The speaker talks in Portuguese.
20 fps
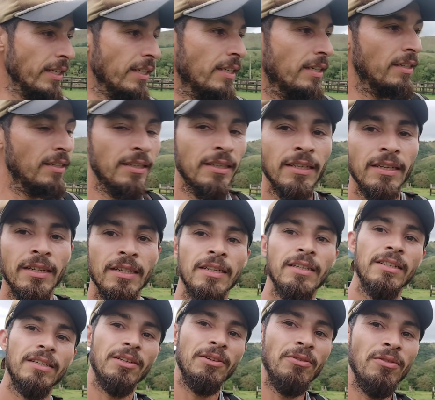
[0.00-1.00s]
né?
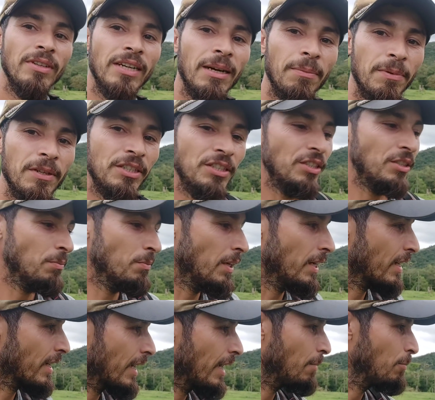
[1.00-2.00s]
Então não dá pra gente
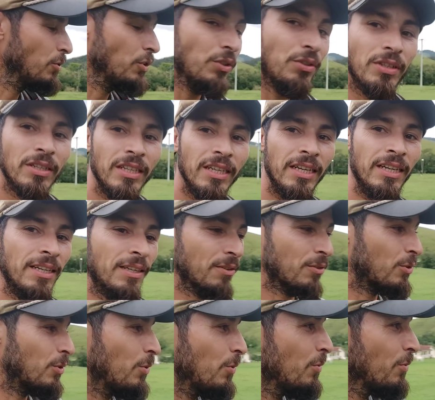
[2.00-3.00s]
marcar muito aqui
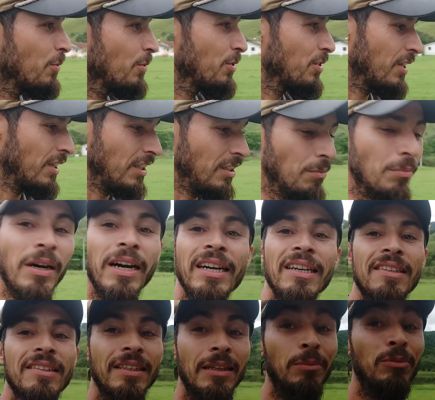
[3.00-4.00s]
com os
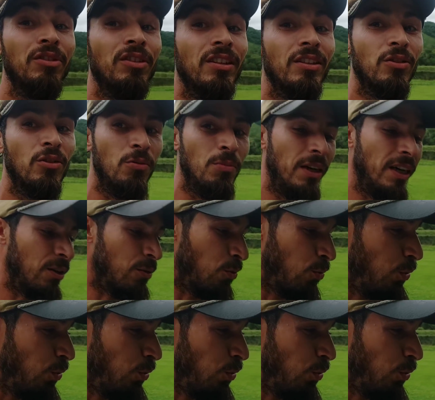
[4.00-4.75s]
animais. Temos que tomar